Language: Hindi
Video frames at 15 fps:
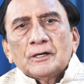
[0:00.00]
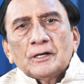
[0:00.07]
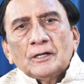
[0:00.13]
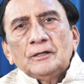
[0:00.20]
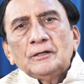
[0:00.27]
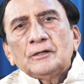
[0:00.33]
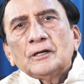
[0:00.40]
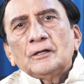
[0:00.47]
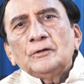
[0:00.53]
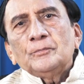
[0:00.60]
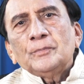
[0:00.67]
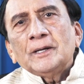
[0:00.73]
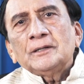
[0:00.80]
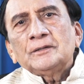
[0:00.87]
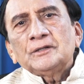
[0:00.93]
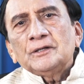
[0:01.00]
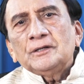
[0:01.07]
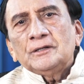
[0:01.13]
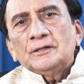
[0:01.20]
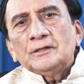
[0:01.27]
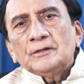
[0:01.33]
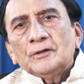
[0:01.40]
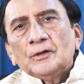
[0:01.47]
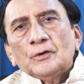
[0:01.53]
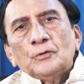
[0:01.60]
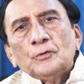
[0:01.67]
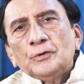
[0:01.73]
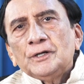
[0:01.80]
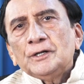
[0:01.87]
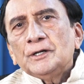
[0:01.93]
कल कल बहती
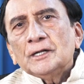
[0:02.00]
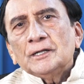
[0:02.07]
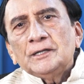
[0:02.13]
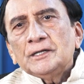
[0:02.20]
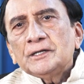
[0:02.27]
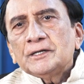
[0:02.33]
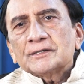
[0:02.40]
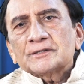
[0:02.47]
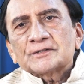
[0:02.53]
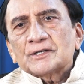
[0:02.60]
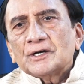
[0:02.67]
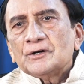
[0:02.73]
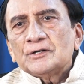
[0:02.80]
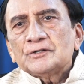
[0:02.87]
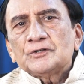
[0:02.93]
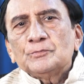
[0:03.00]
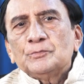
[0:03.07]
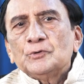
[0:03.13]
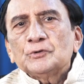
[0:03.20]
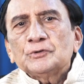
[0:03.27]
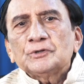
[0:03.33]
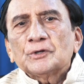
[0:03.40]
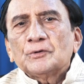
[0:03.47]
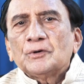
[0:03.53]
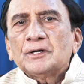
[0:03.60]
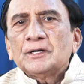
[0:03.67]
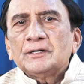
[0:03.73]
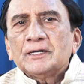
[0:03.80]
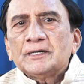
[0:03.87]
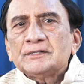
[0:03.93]
हुई नदी के सहज मुक्त
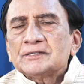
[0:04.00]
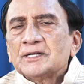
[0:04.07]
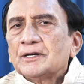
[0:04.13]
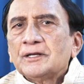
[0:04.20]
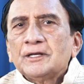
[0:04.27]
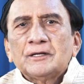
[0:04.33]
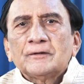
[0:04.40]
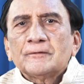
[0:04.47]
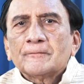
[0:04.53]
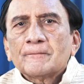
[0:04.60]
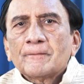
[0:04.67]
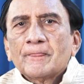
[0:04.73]
और नैसर्गिक